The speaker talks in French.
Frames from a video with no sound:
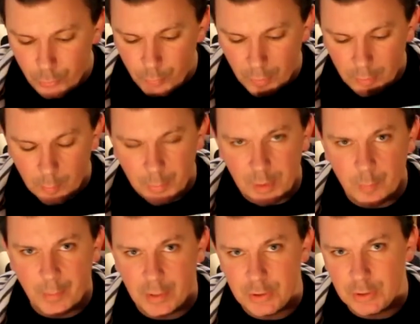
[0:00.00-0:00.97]
pub
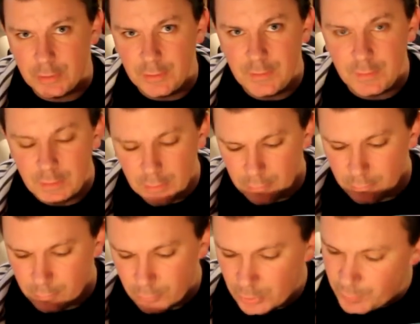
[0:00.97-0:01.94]
pleine page ici.
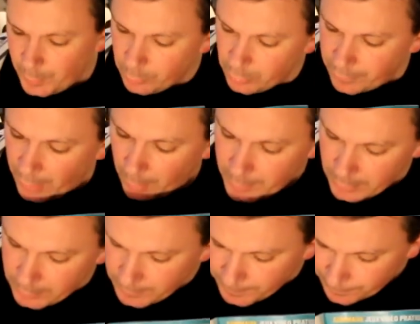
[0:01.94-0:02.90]
J'espère qu'on les verra
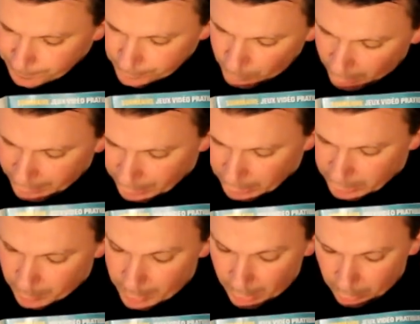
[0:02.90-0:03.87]
bien. Avec un
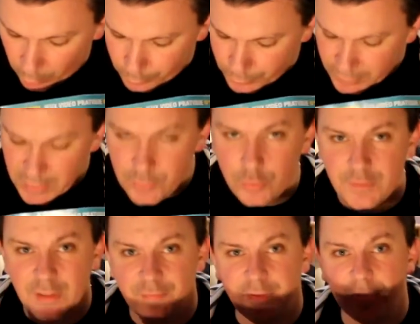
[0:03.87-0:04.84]
clébard là en plus. Qu'est-ce que
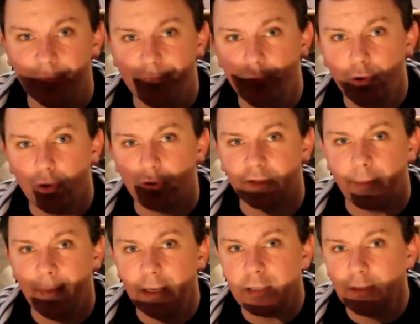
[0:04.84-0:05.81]
ça vient foutre dans
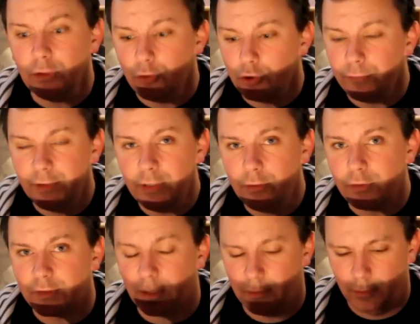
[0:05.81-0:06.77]
un magazine de jeux
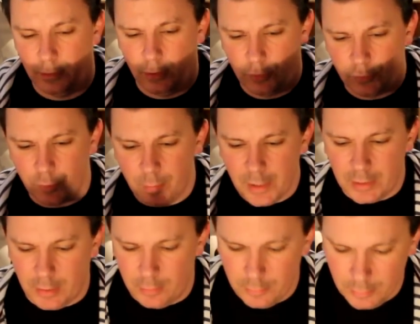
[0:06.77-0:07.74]
vidéo ça Sans
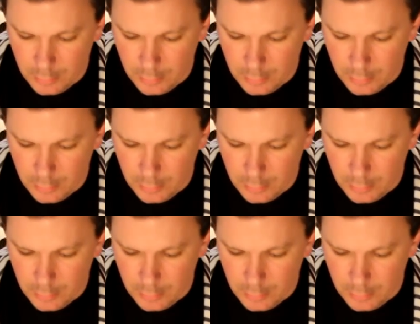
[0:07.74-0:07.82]
blague.